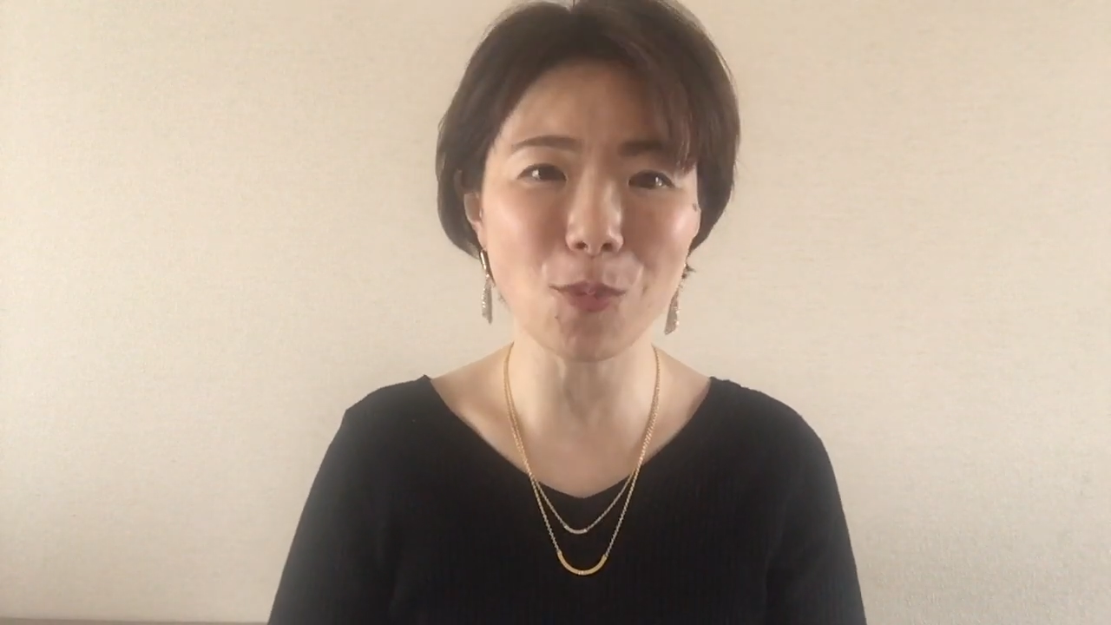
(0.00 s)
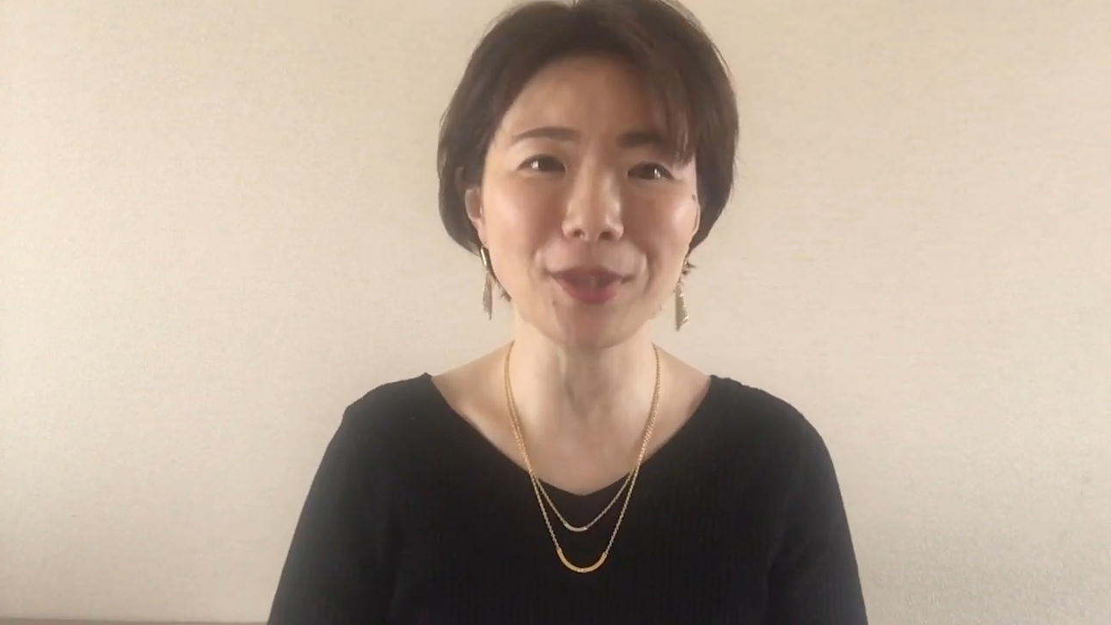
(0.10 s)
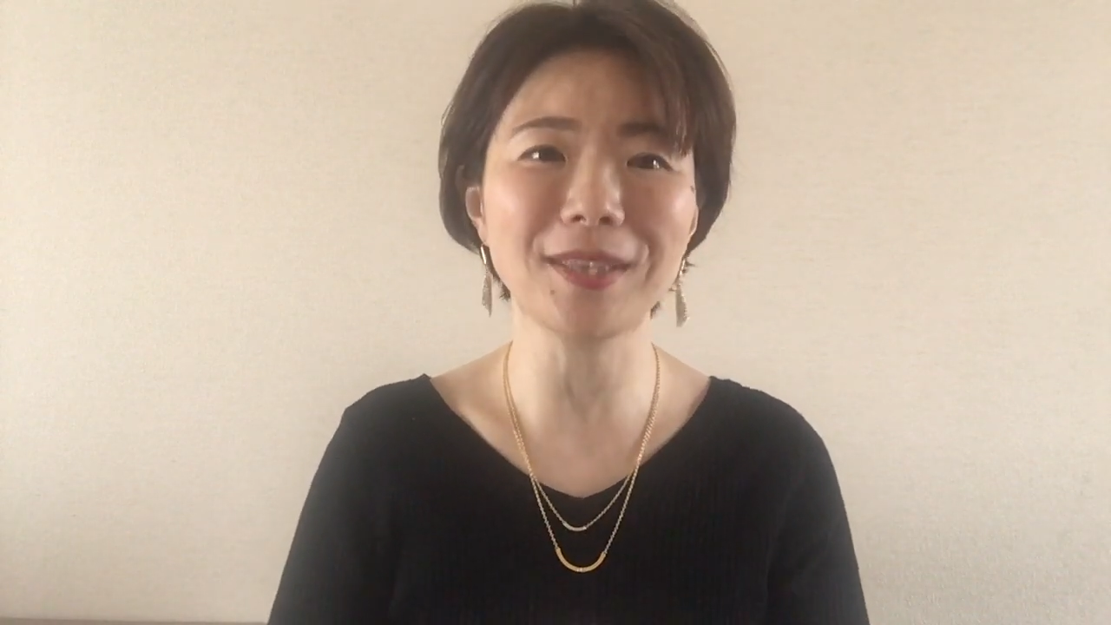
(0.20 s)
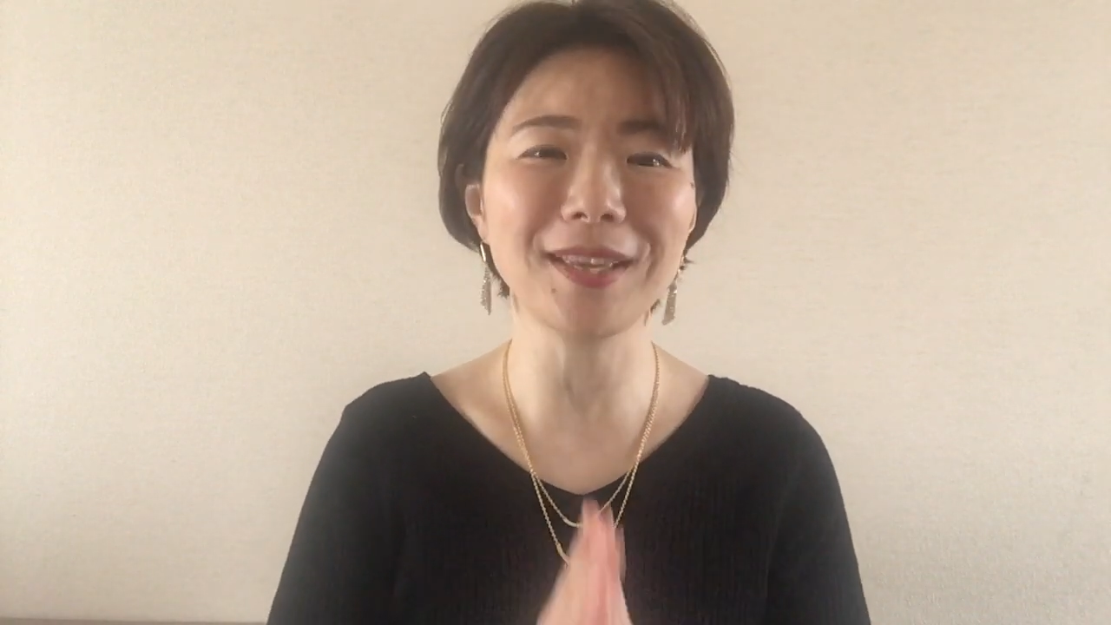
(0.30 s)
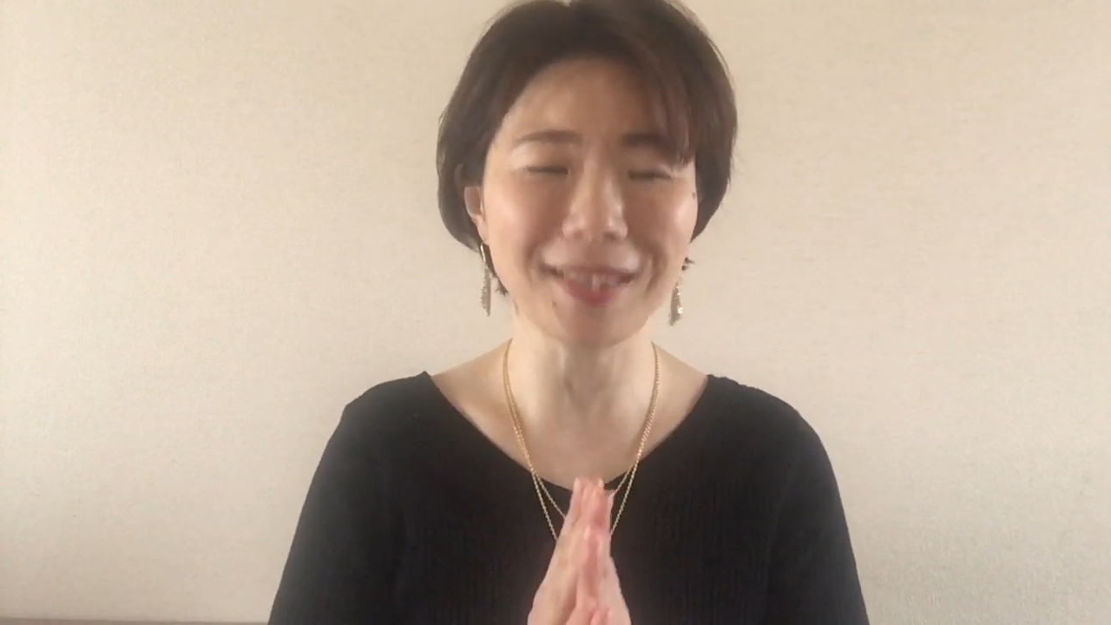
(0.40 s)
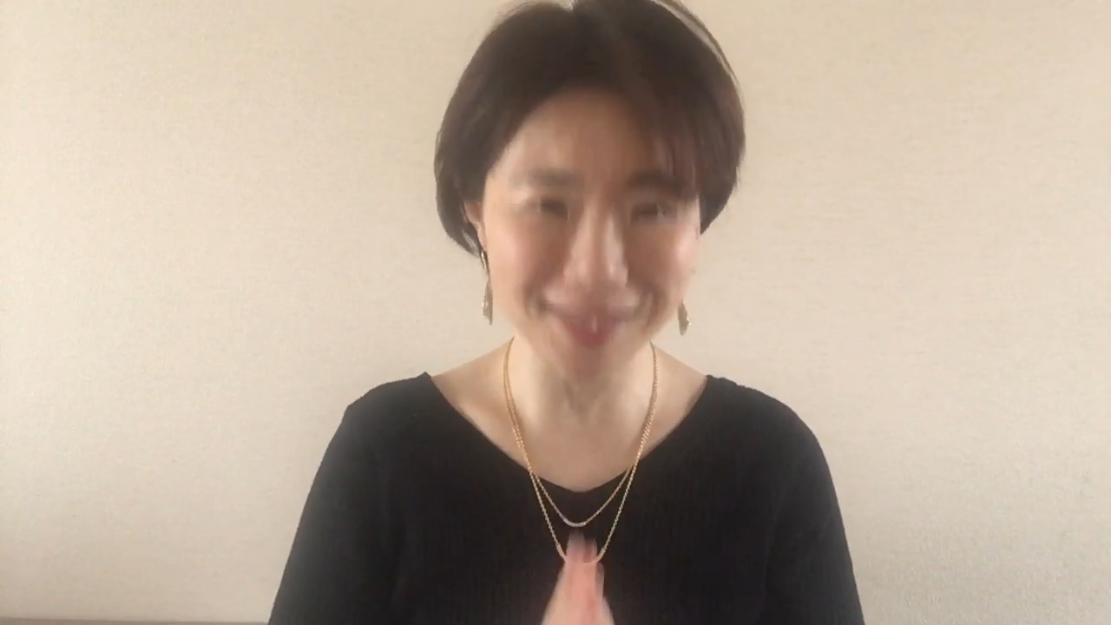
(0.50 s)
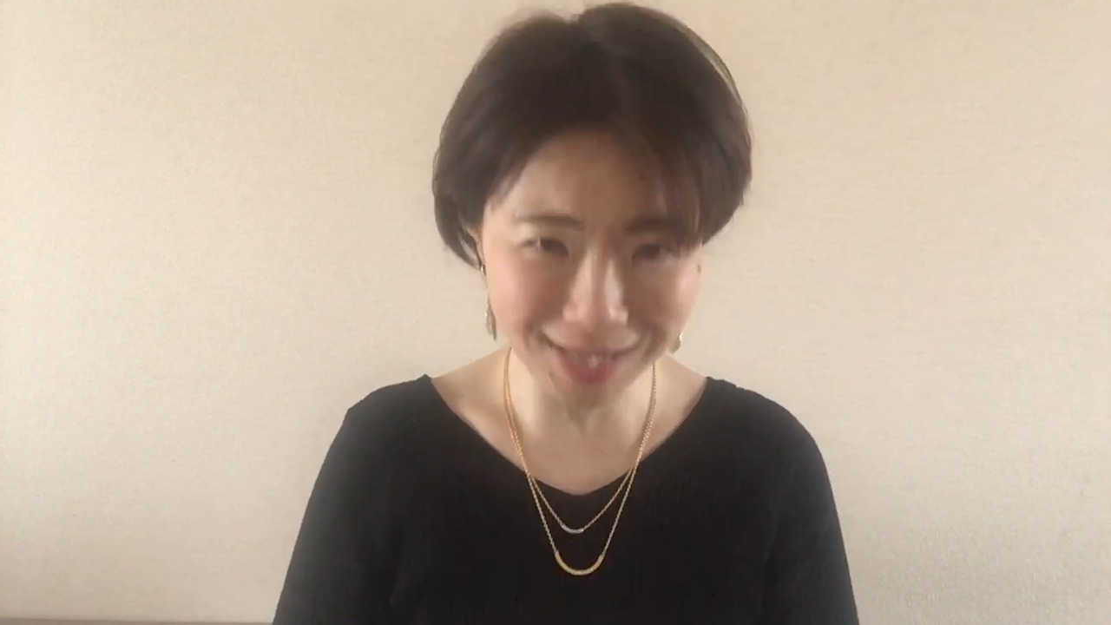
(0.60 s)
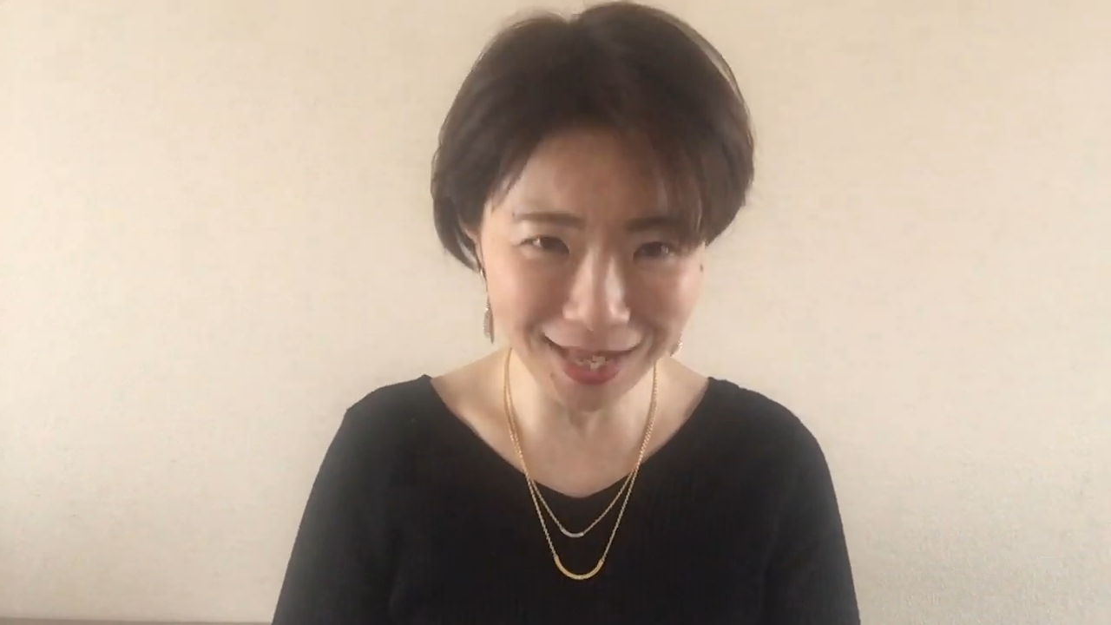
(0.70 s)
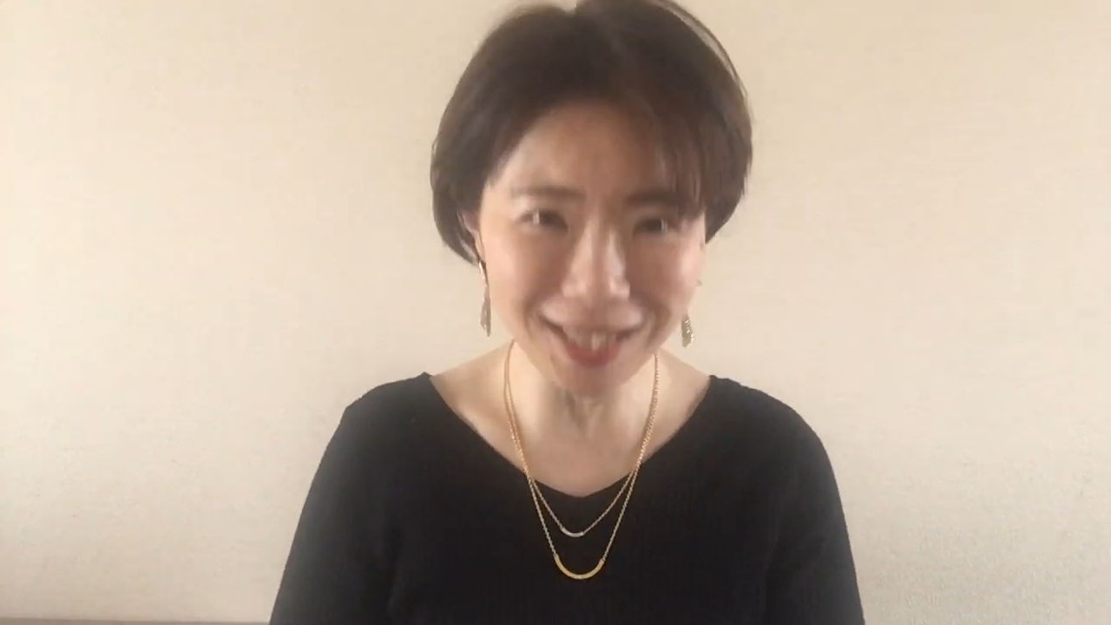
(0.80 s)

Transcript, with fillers: 募いただいた全